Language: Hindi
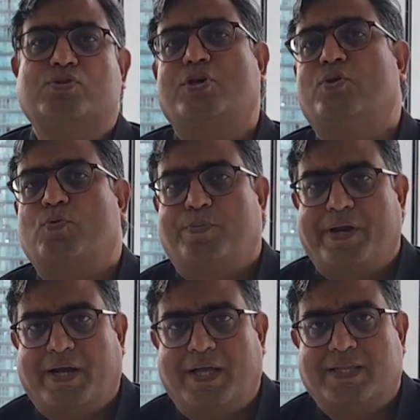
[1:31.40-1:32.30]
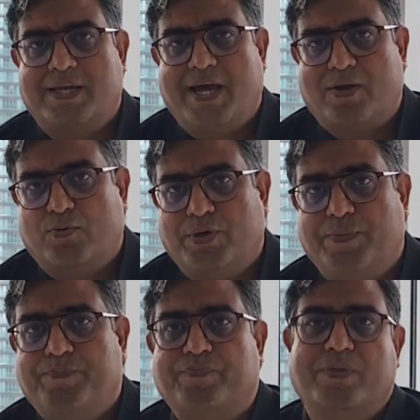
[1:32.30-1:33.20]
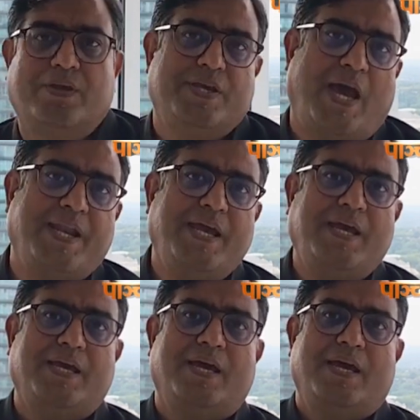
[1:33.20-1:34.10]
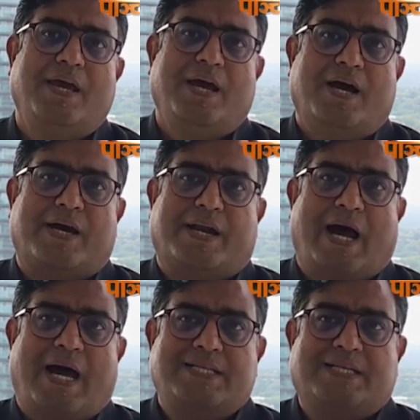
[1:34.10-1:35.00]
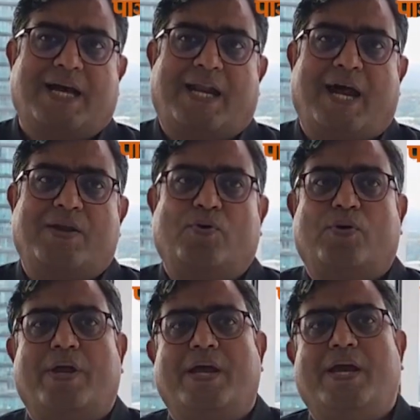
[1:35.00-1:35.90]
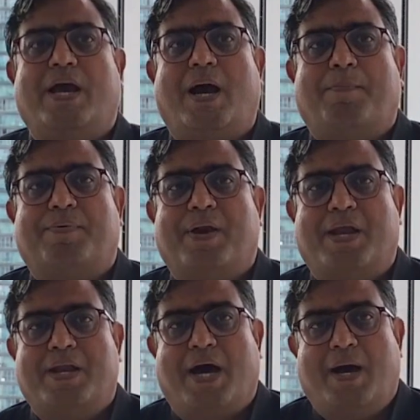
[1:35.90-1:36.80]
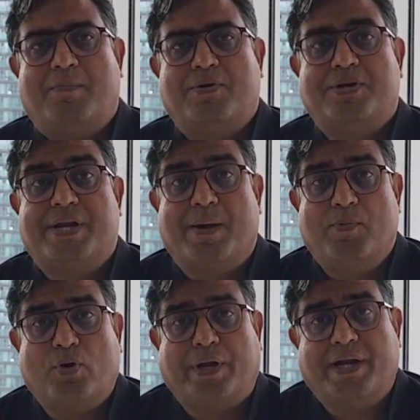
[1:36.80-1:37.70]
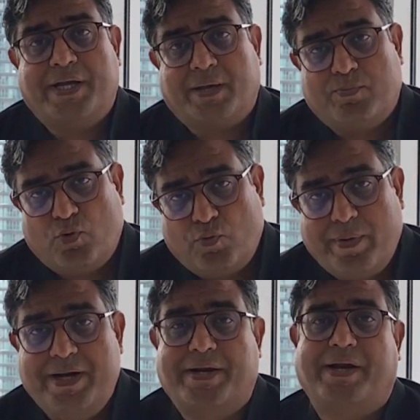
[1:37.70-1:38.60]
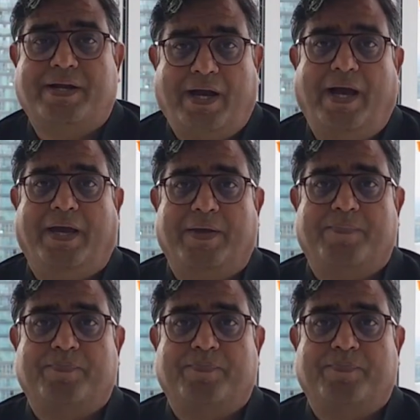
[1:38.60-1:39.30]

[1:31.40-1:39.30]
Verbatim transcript: उसकी रूपरेखा तैयार हुई यानी राज घरानों ने अपना नाम डेमोक्रेटिक मूवमेंट रखा है